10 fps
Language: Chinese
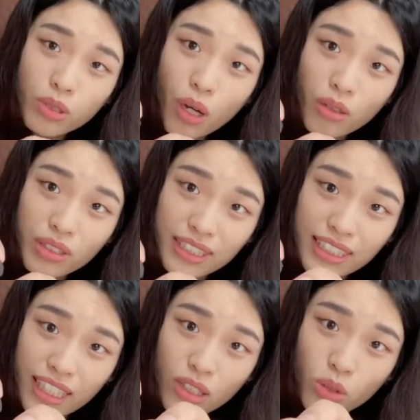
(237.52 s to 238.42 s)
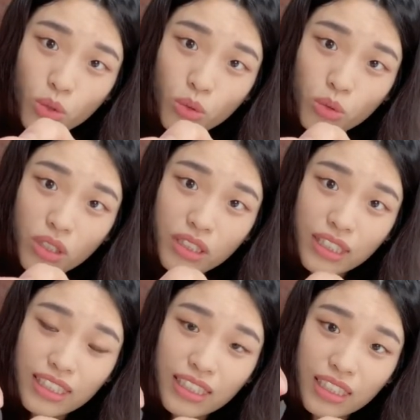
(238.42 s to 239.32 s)
同尖度的，
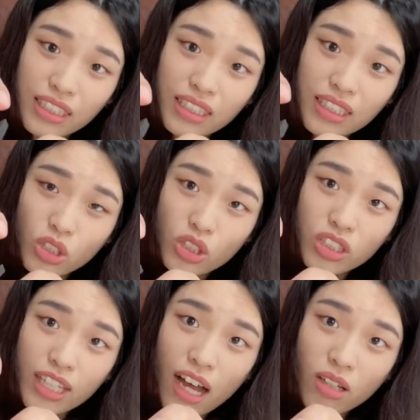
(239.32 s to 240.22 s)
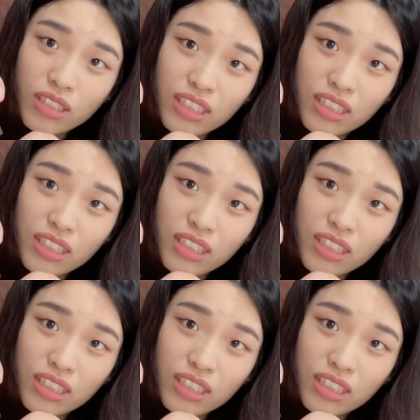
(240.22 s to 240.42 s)
像这个就是超